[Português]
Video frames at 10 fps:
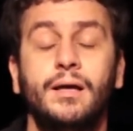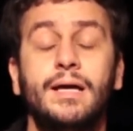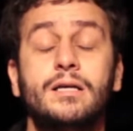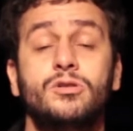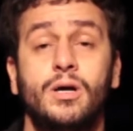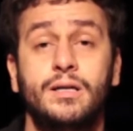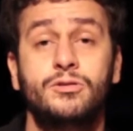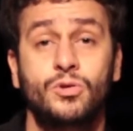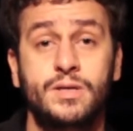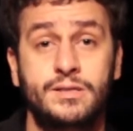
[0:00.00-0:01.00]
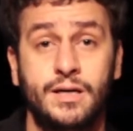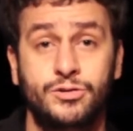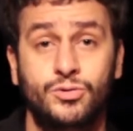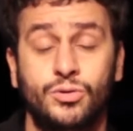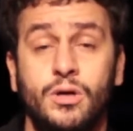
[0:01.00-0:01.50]
E as ordens do
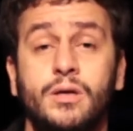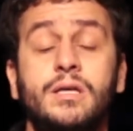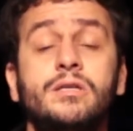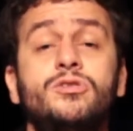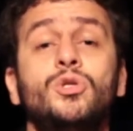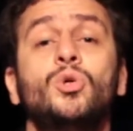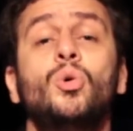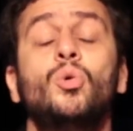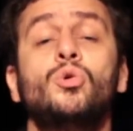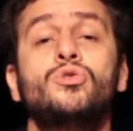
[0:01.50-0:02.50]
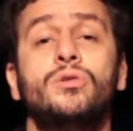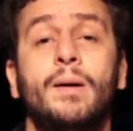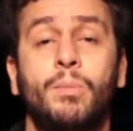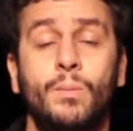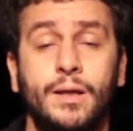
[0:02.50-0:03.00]
Exército, que insinuam o uso da
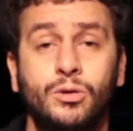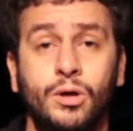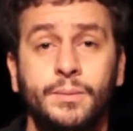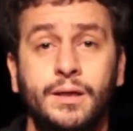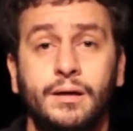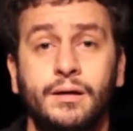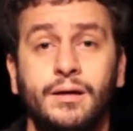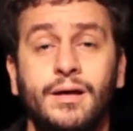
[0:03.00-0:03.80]
bomba atômica,